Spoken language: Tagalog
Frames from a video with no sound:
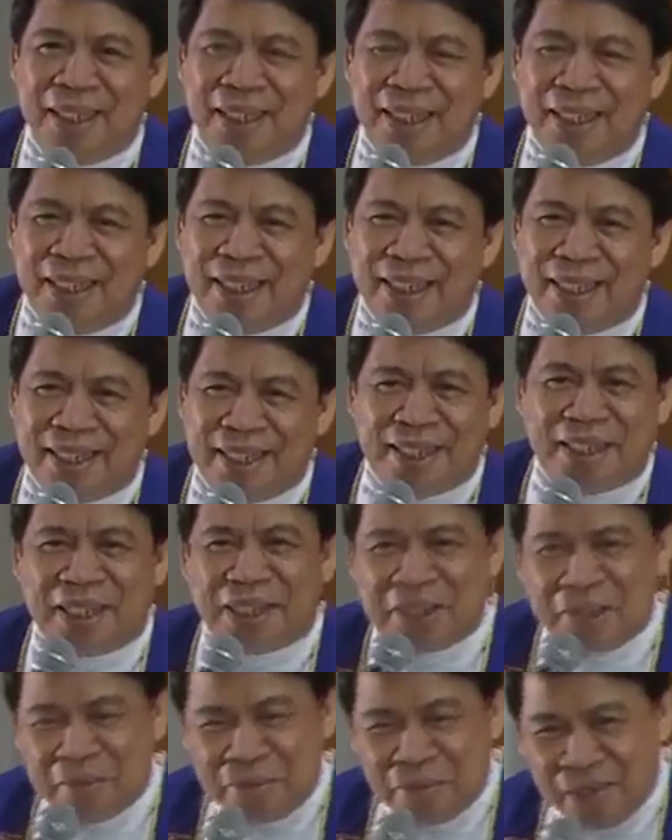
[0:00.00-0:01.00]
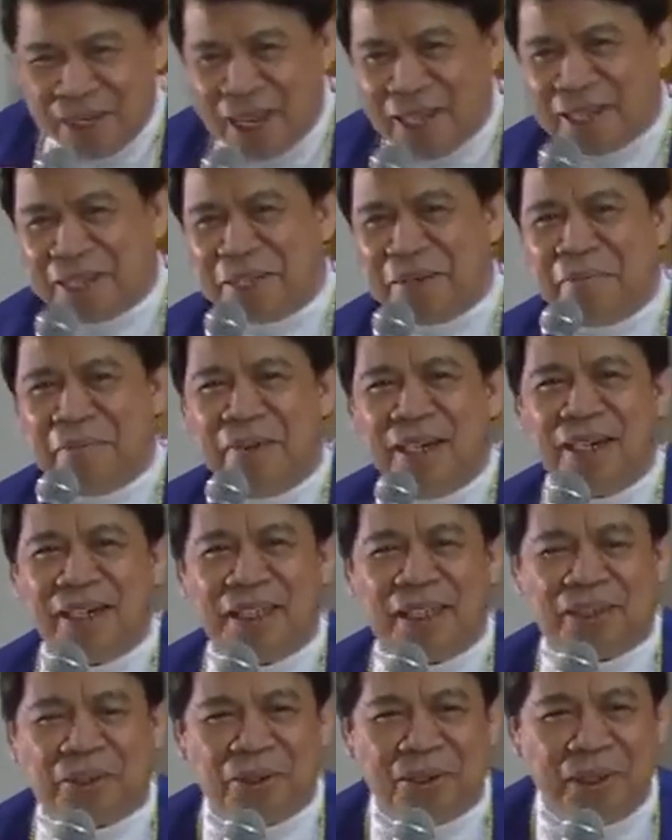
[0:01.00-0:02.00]
Diyan nagsimula ang simbahang
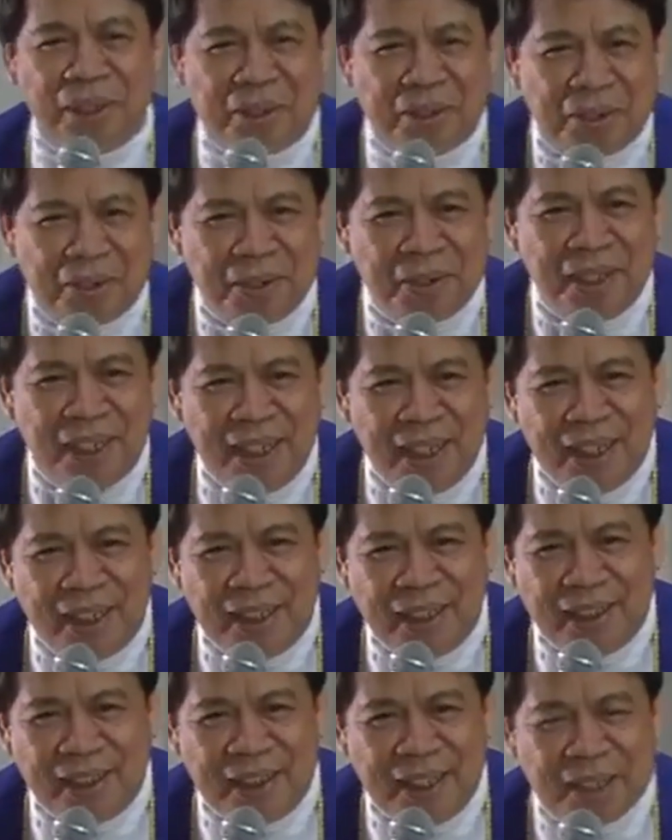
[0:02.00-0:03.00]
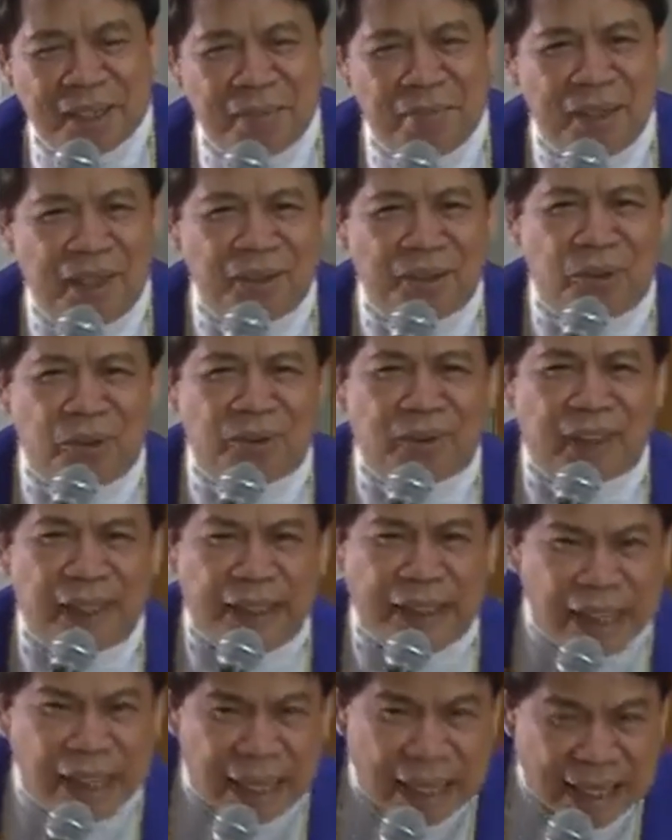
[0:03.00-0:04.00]
katoliko. Hindi sa mga
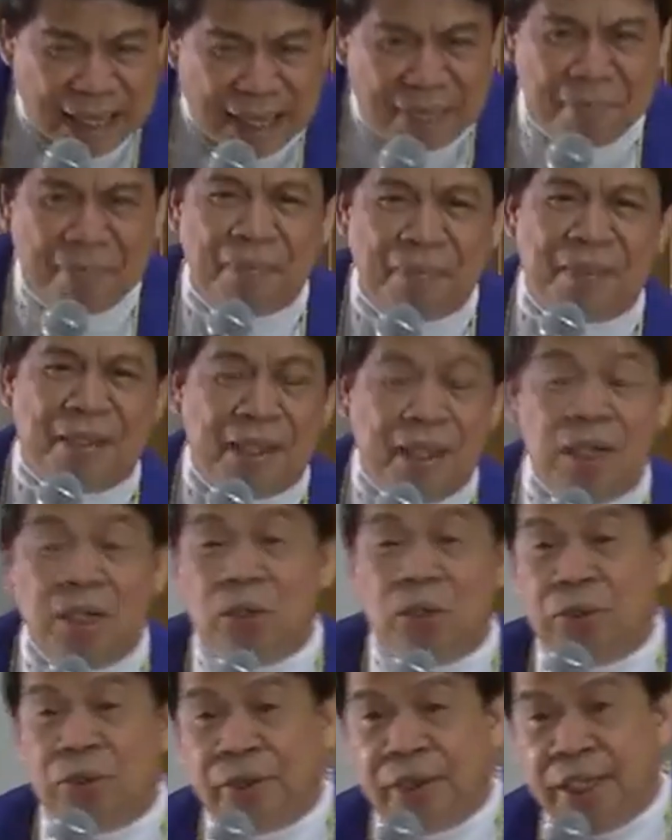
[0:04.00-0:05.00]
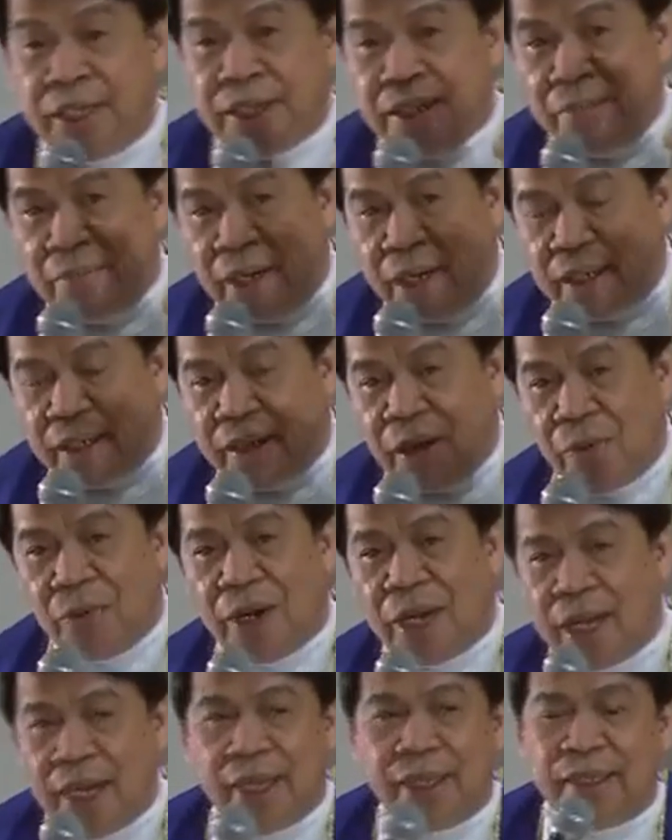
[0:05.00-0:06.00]
doktrina, kundi sa mga gawa
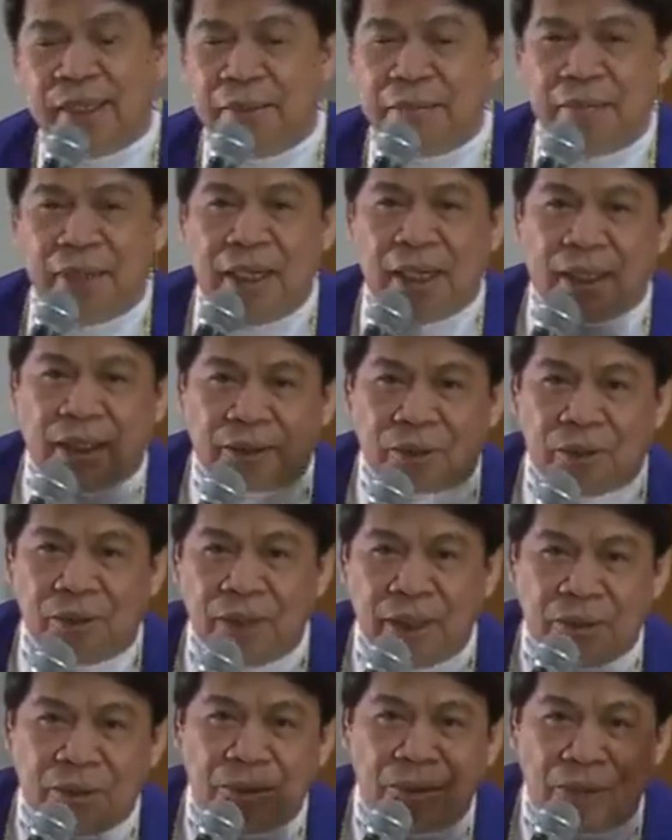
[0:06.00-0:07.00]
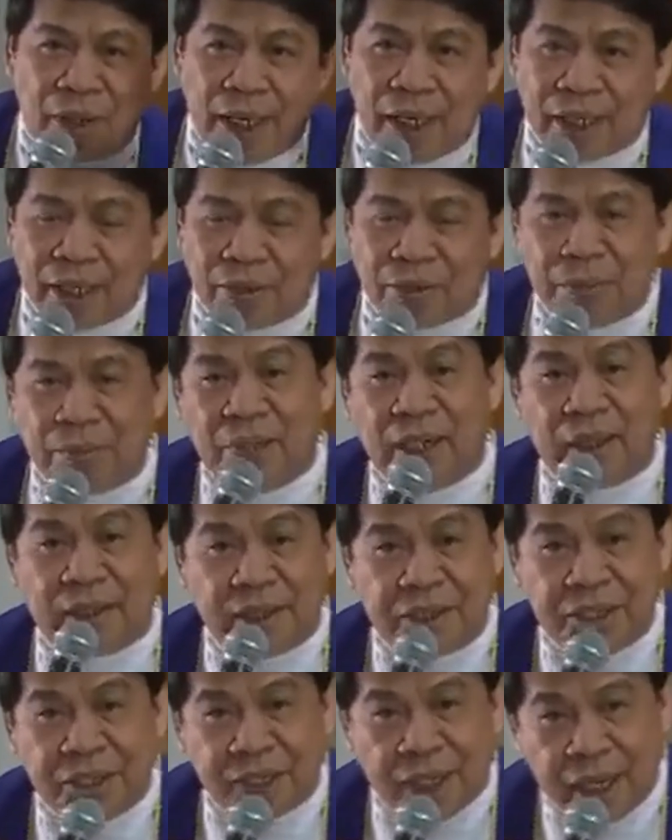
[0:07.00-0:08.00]
ng mga katoliko noong araw, ng mga
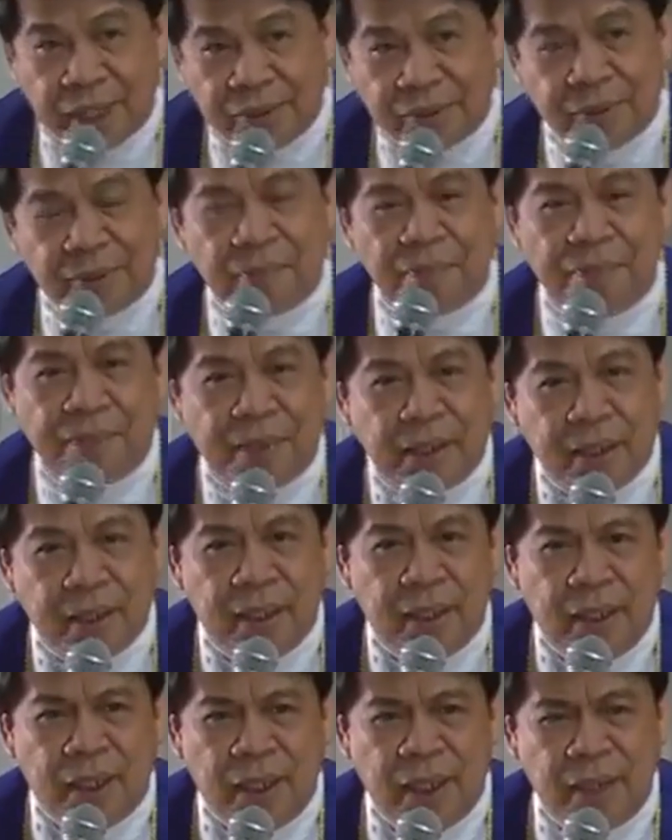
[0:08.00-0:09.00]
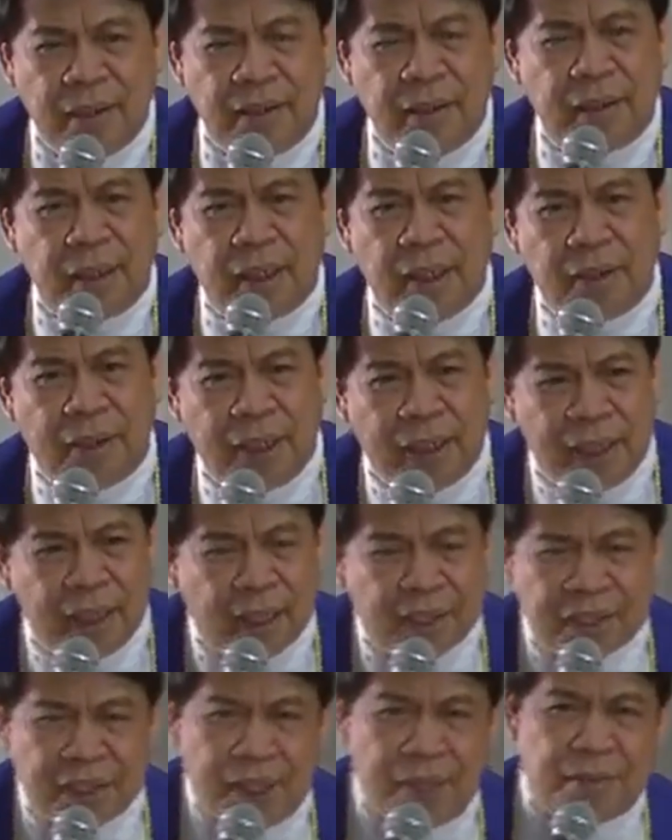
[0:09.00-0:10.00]
kristyano. Ano yung gawa nila?
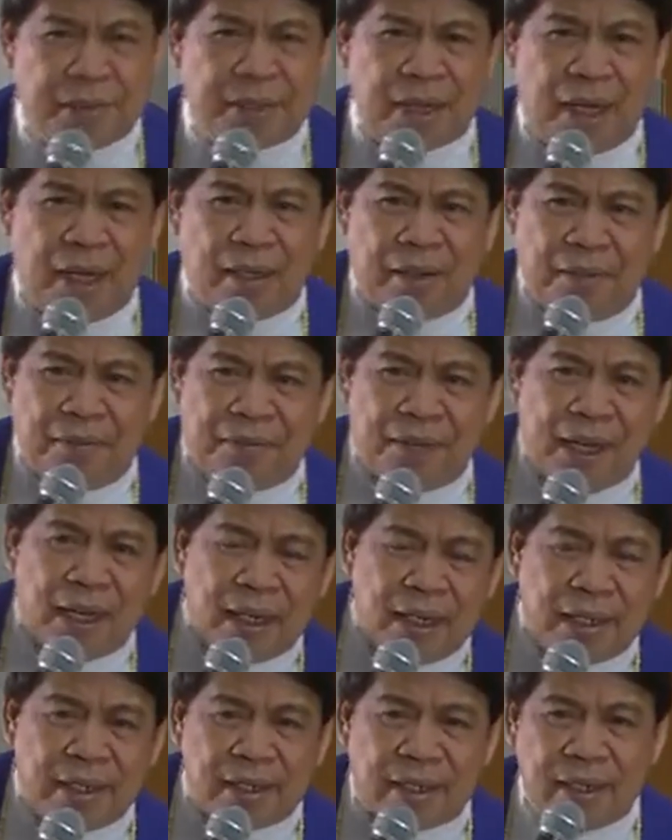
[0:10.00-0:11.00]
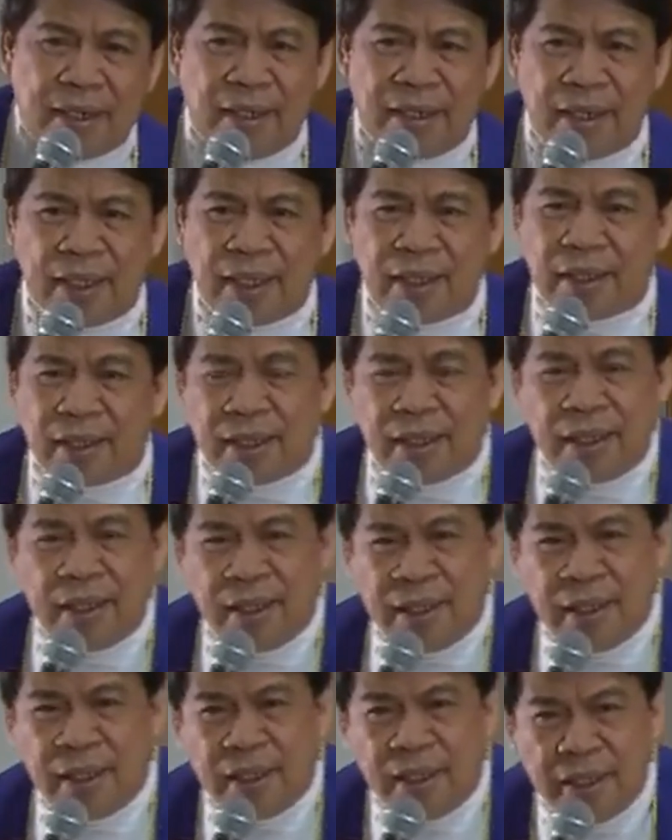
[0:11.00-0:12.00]
Self-sacrifice, ganyan.
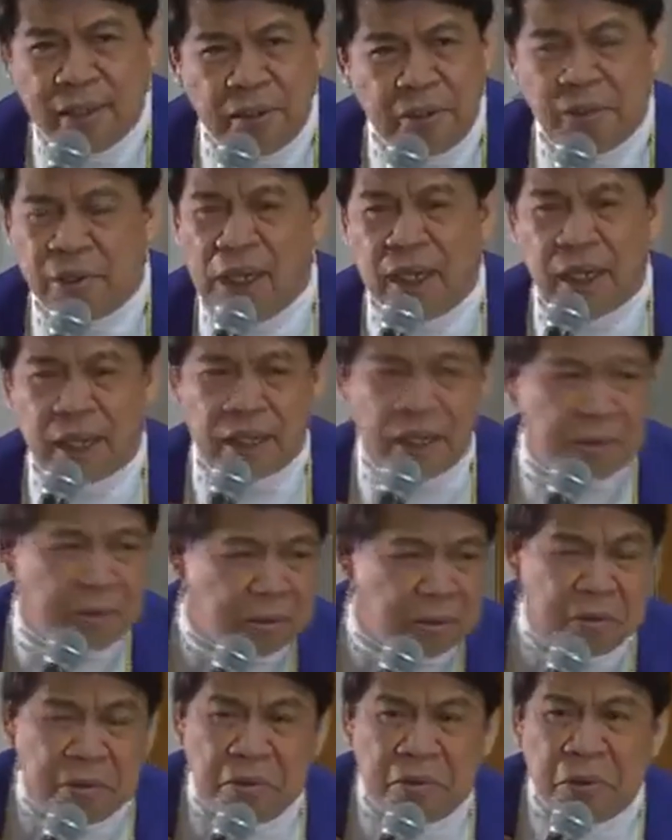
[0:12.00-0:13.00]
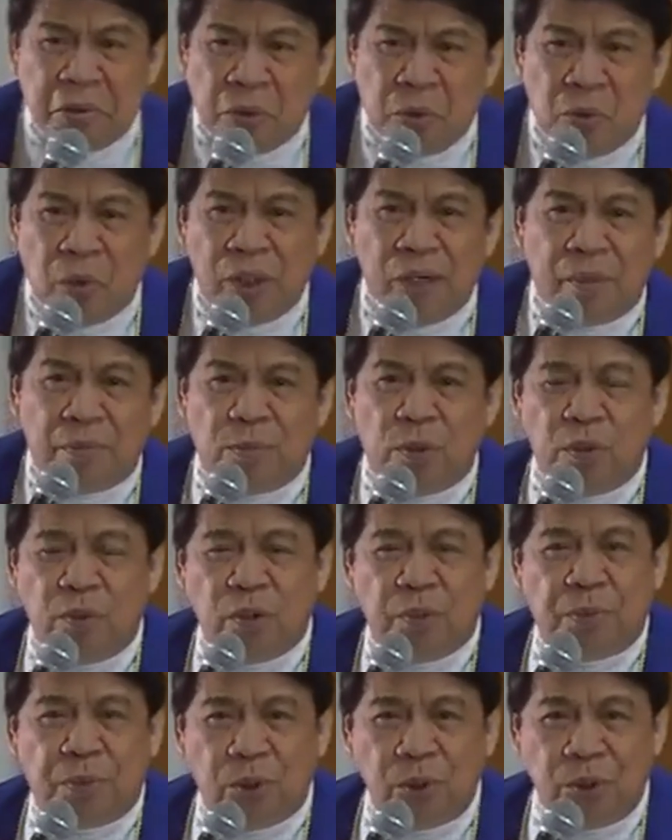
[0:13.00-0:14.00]
Noong araw, walang
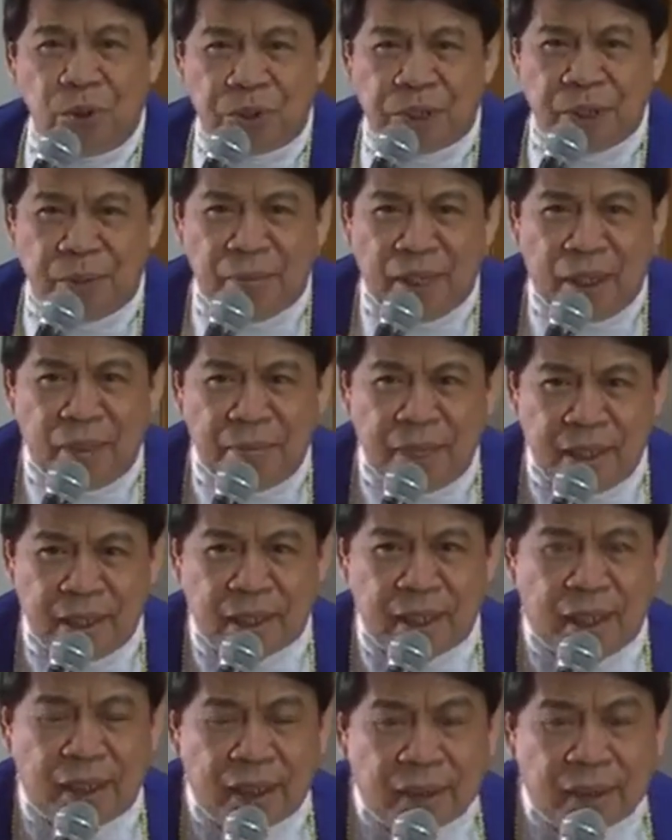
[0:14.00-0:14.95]
pumupulot sa mga may sakit